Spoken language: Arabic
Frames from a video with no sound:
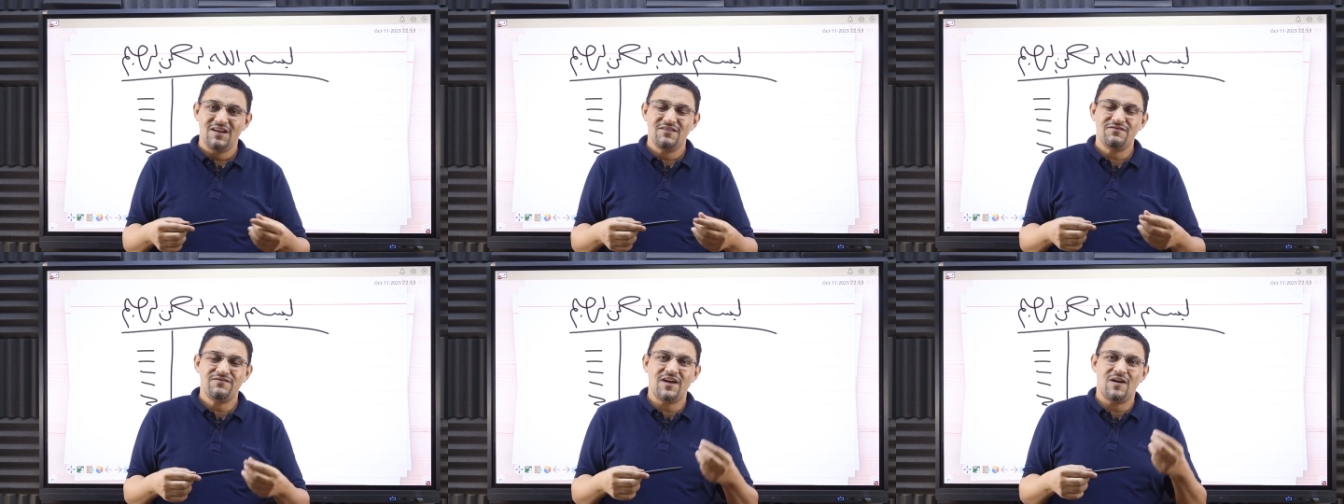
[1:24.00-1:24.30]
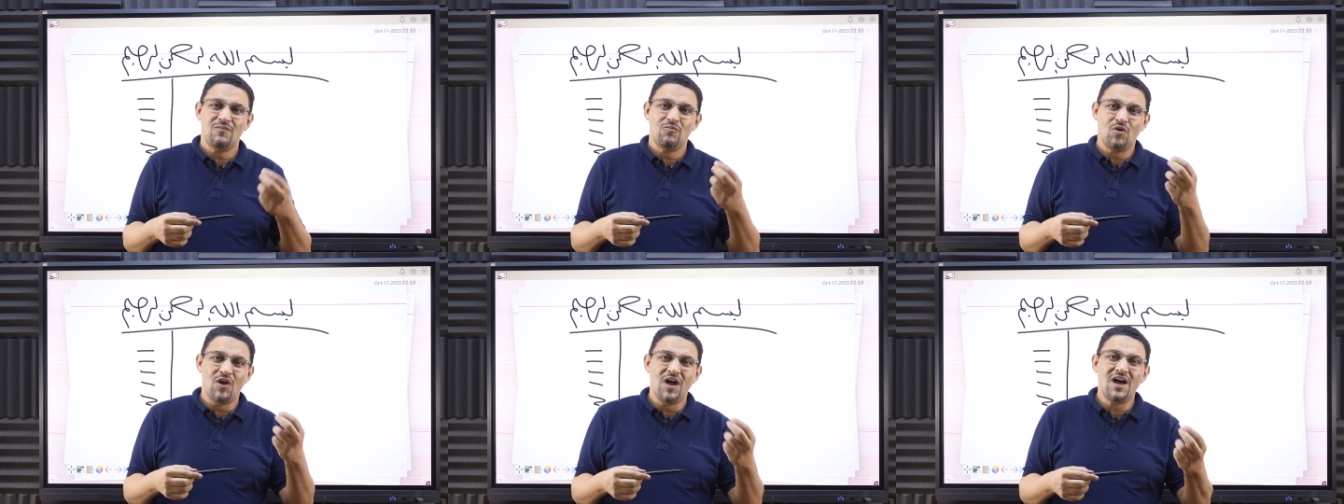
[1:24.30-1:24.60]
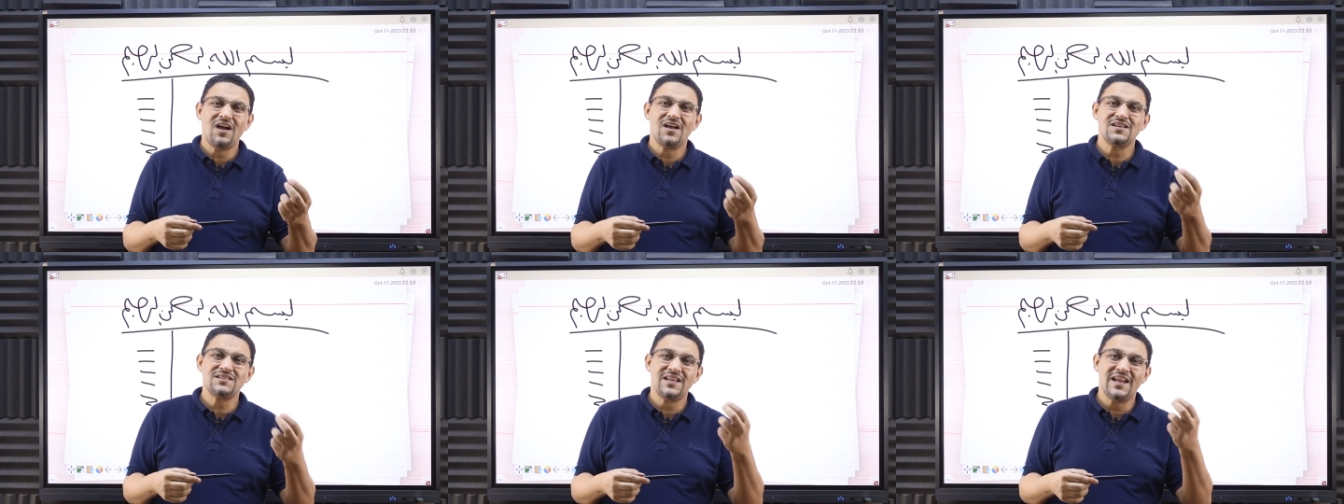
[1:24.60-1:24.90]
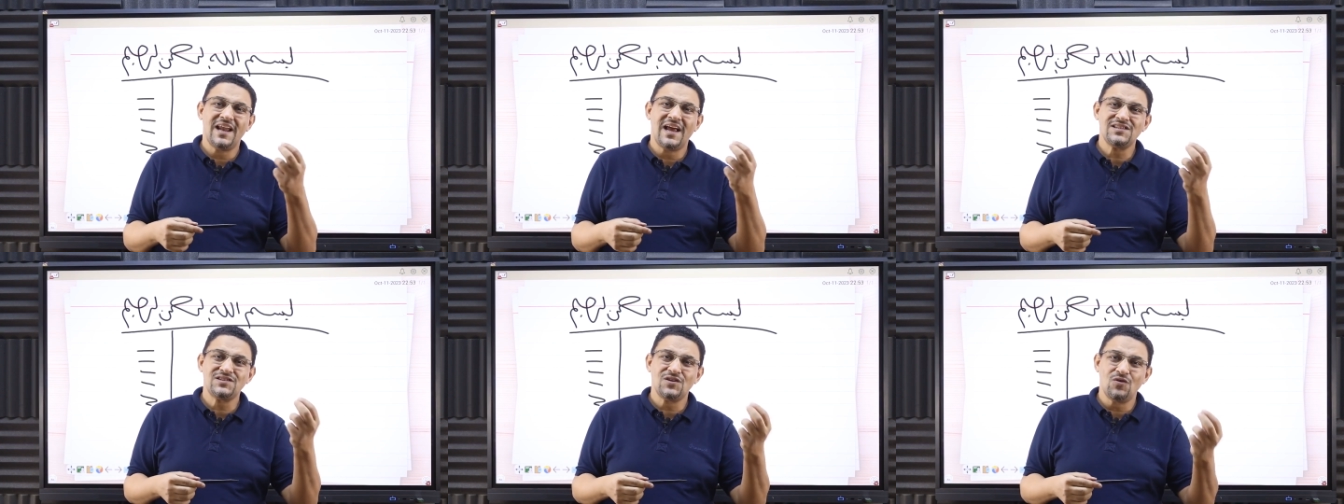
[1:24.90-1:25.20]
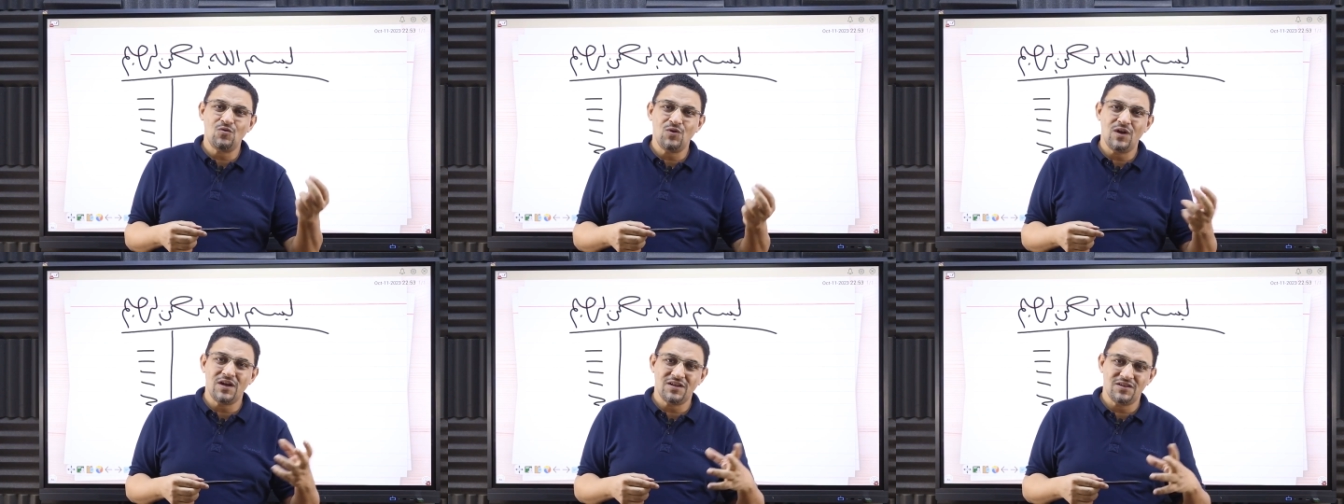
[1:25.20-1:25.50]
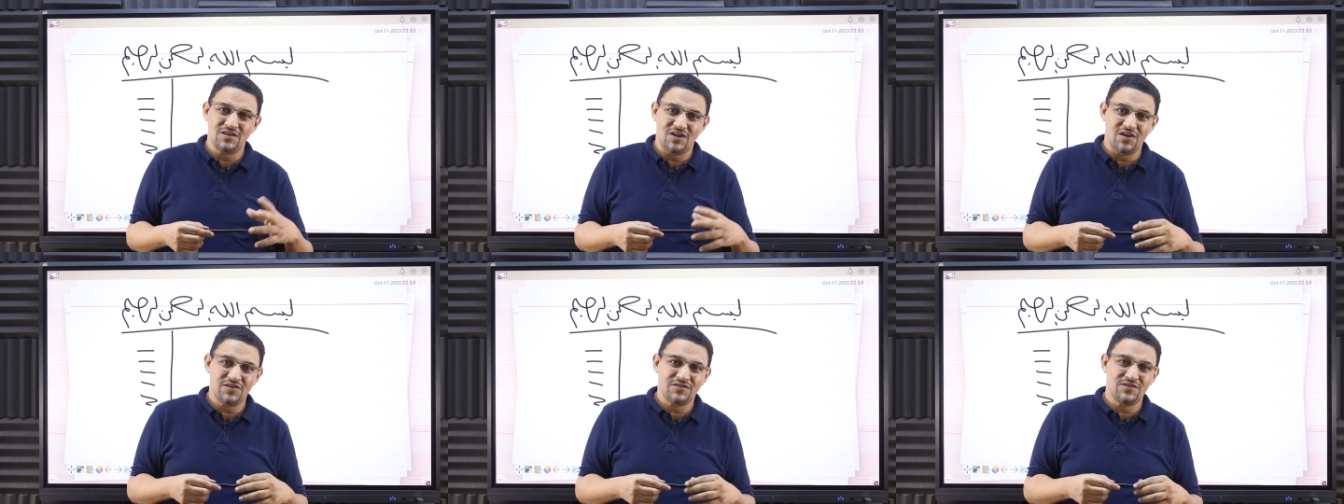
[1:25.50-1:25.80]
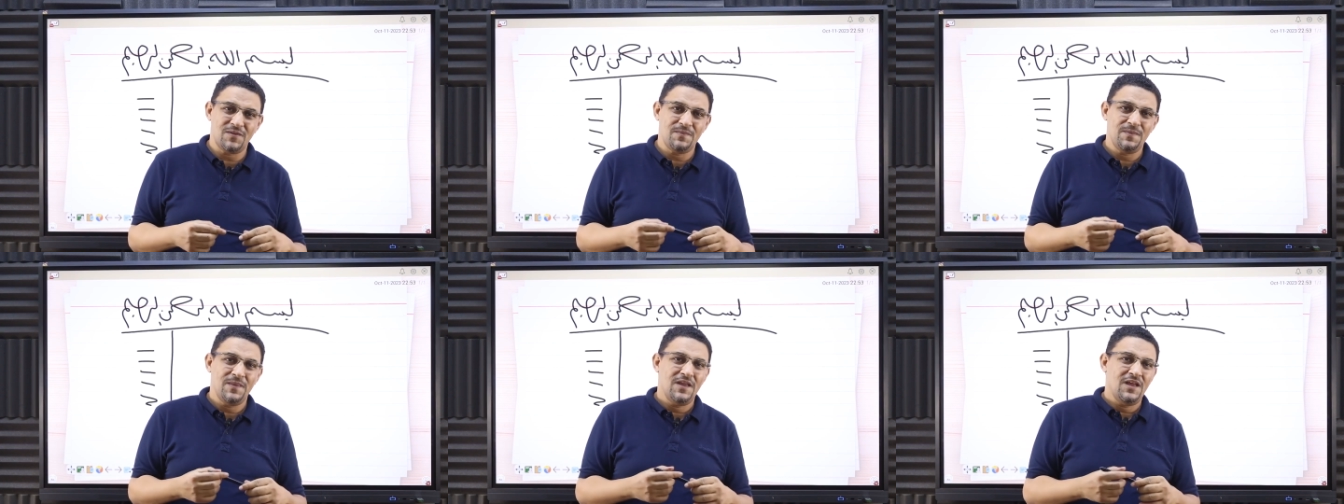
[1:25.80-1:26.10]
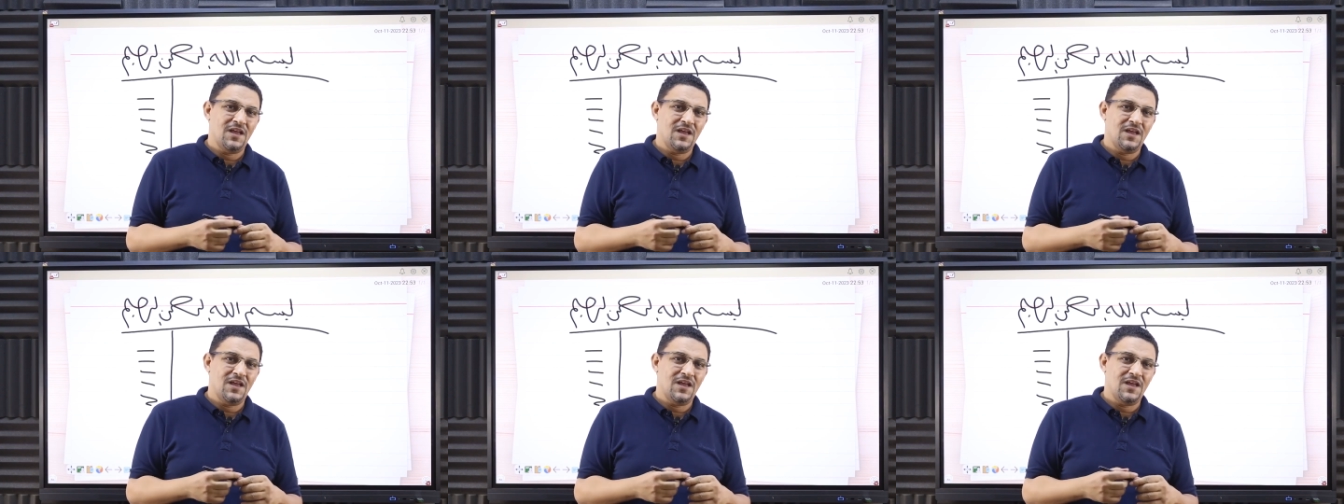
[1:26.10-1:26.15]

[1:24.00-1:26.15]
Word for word: فملخص اللي انا عايز اقوله لك النهارده